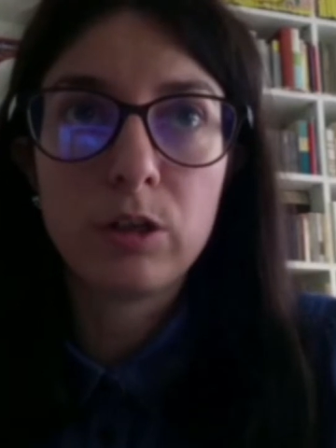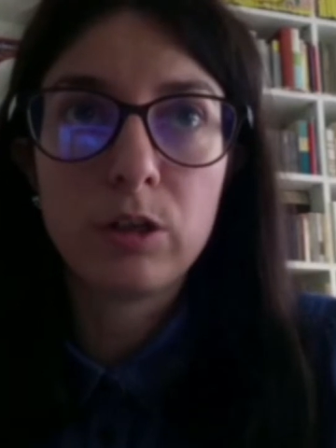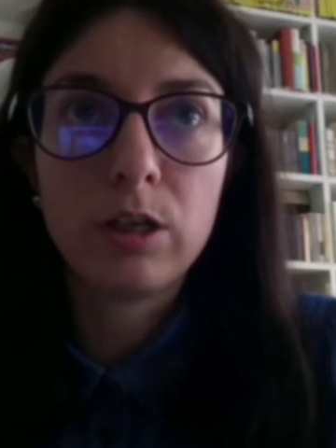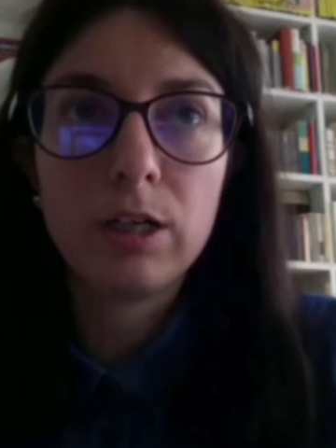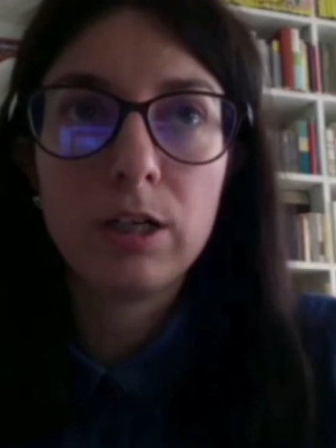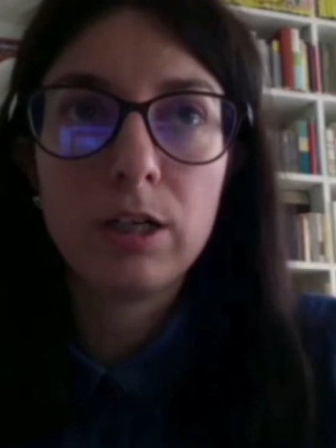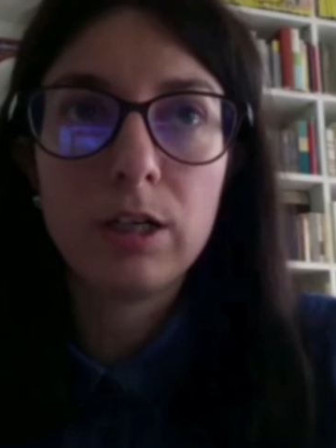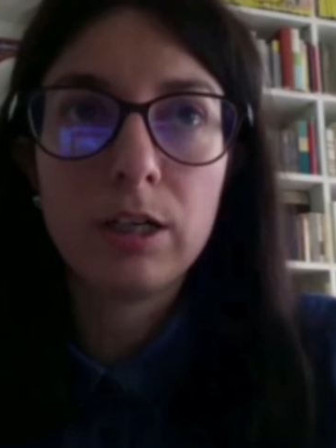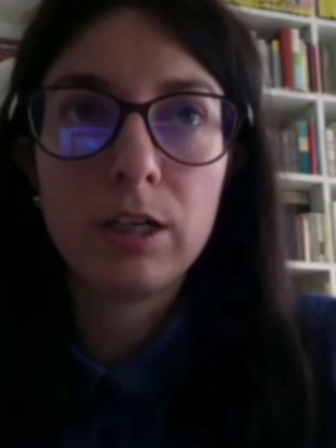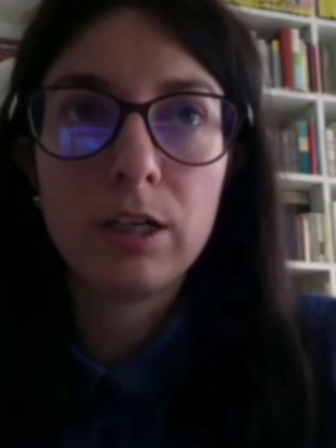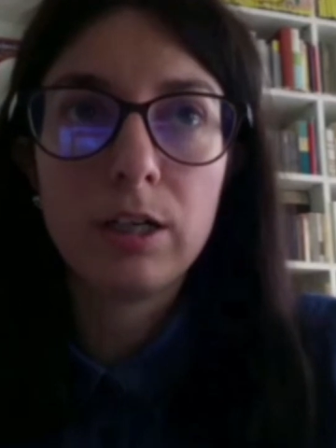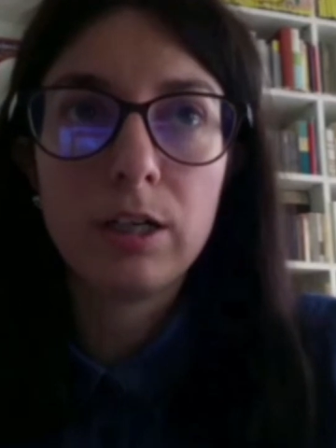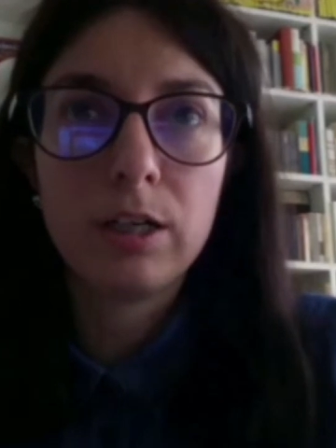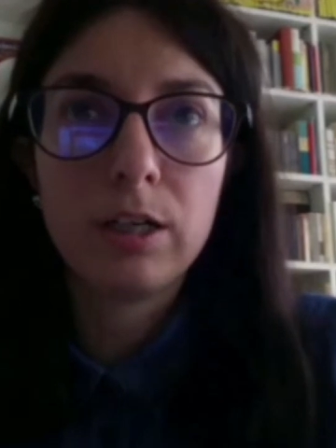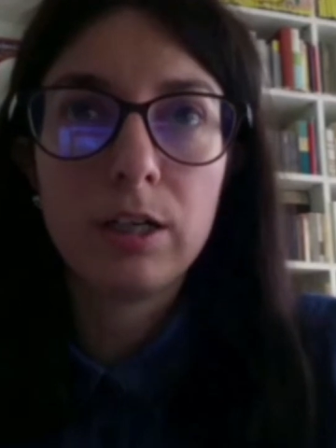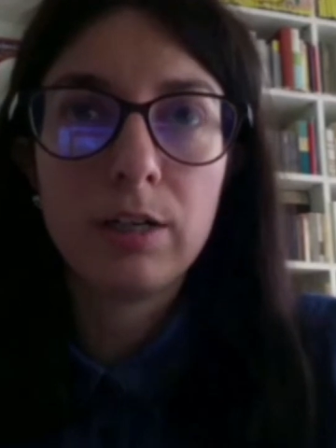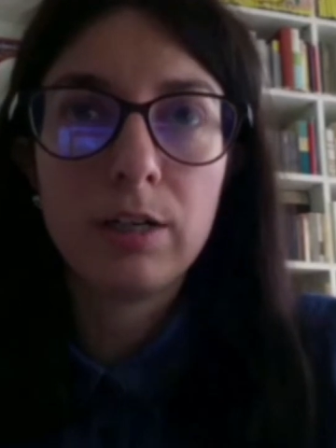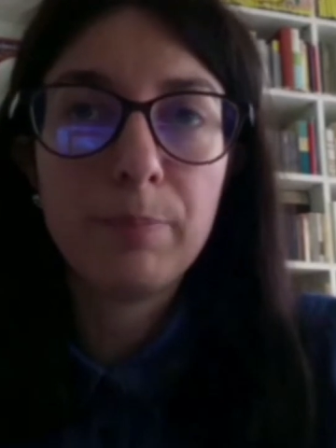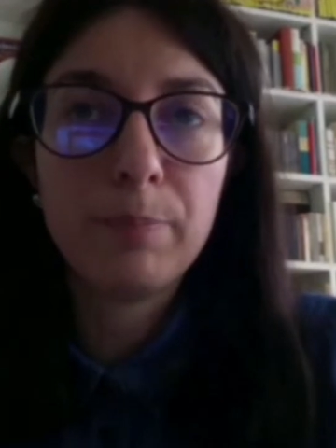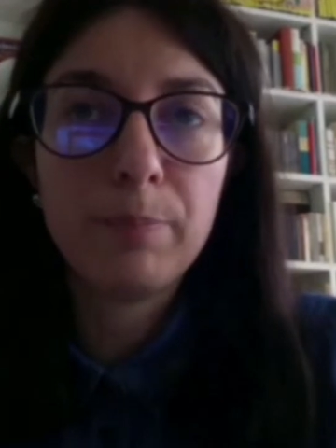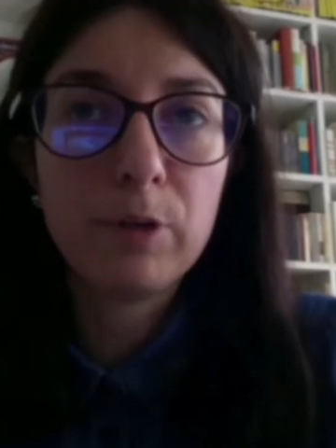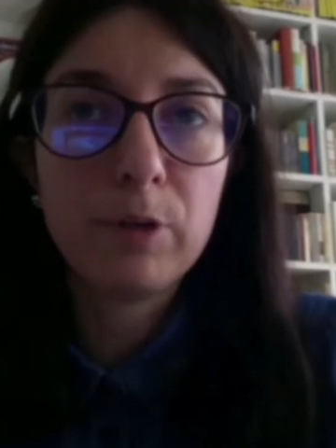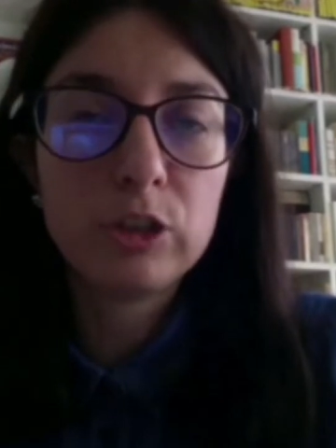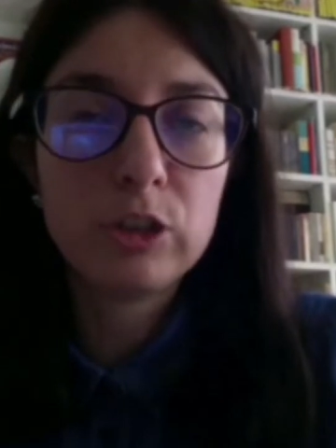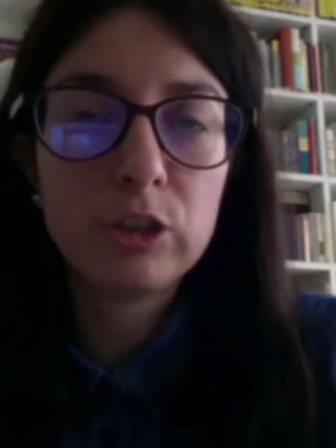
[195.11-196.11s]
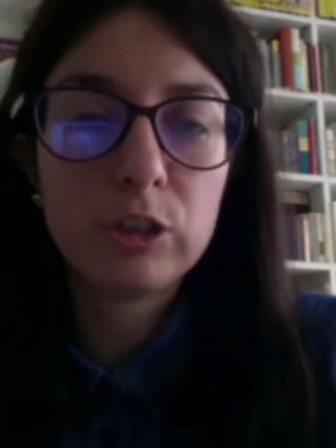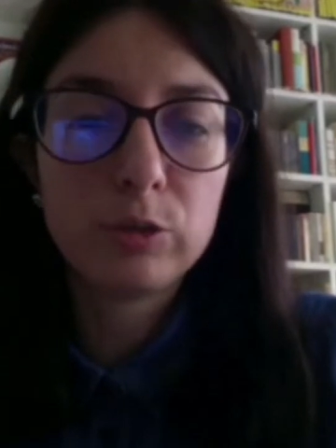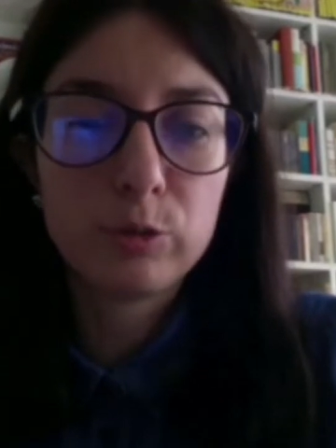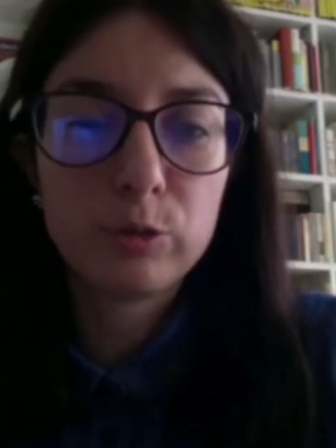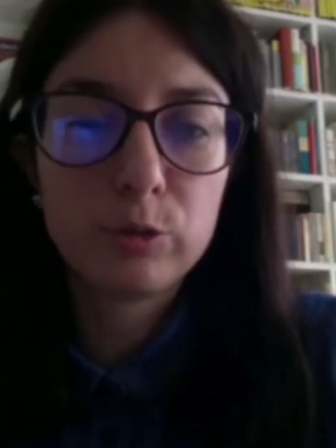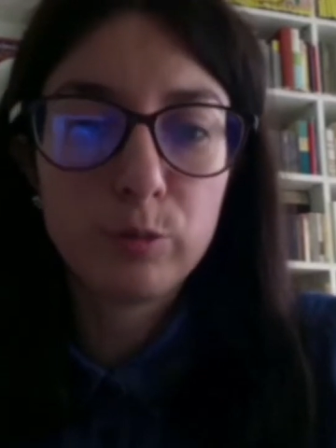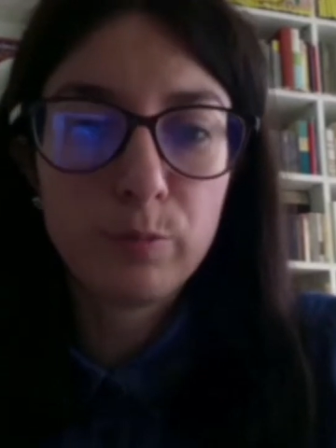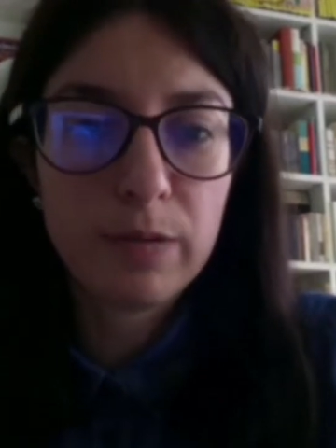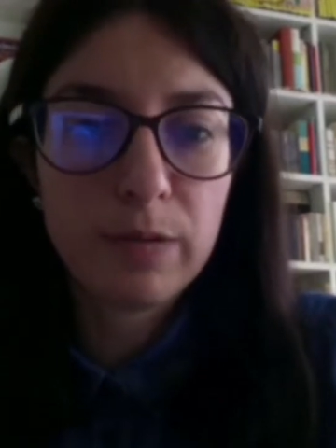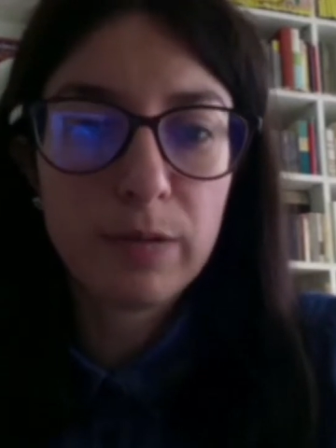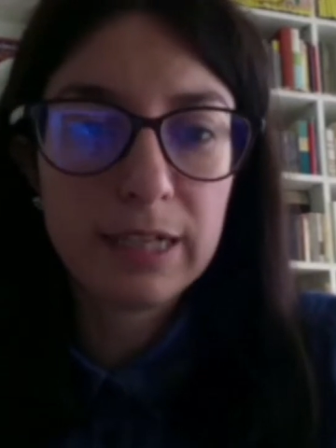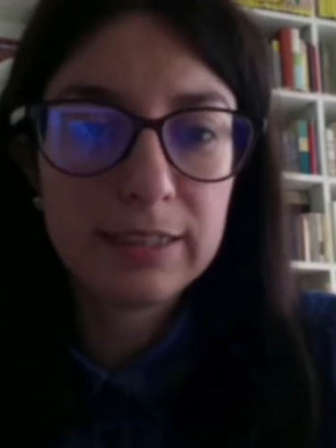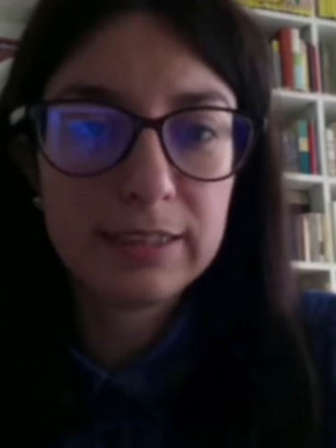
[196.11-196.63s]
eh, poggiano su
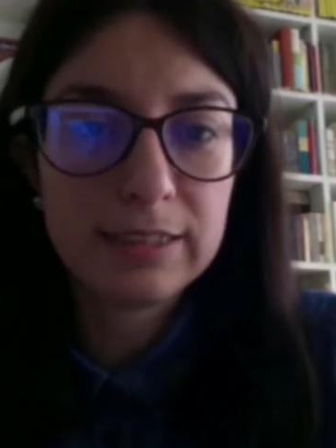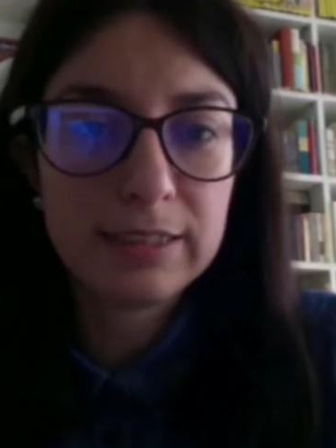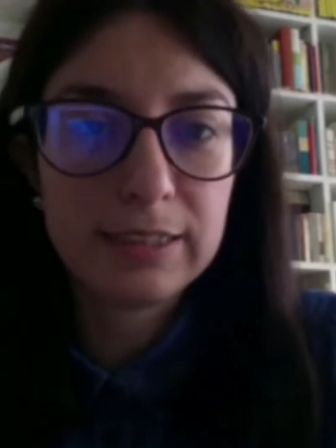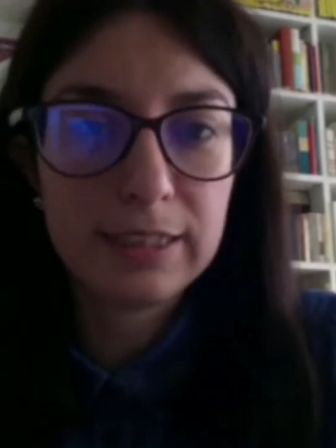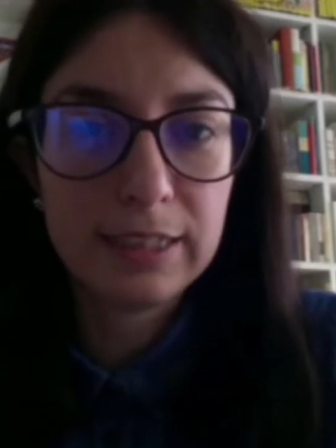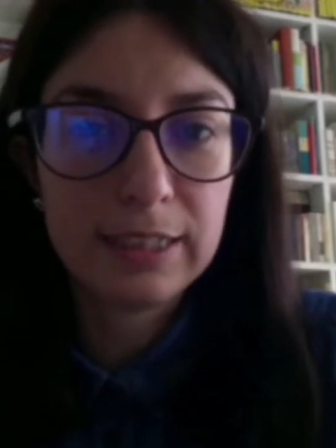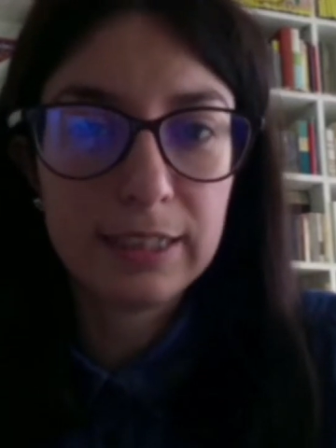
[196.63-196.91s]
basi